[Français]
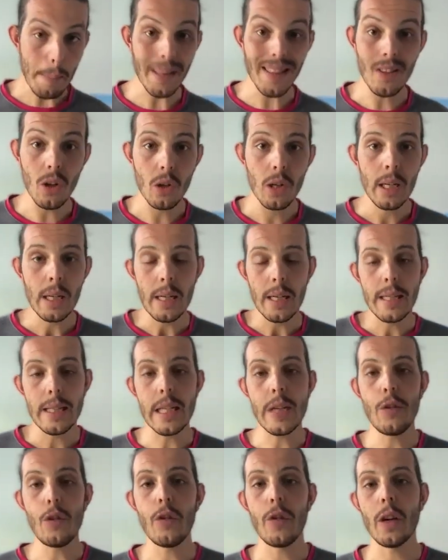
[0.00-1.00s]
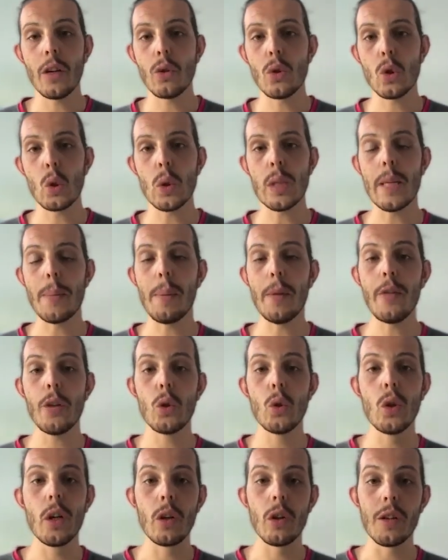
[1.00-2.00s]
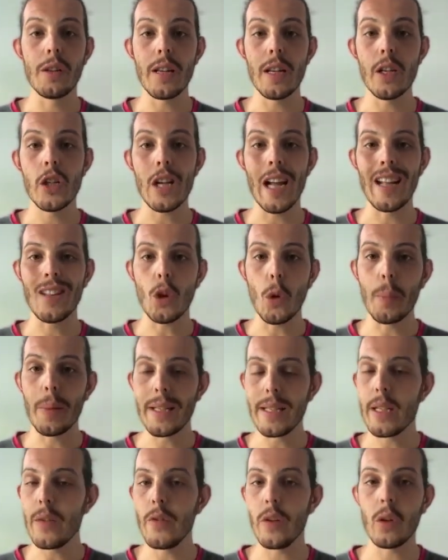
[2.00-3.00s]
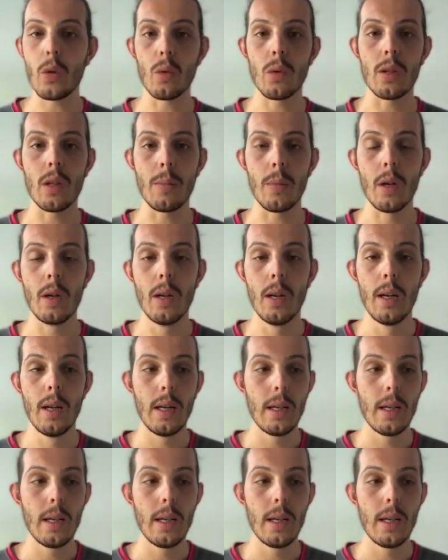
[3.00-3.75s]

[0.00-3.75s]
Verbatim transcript: Maintenant, ce qu'il faut faire attention, c'est pas faire du grignotage intempestif et constamment.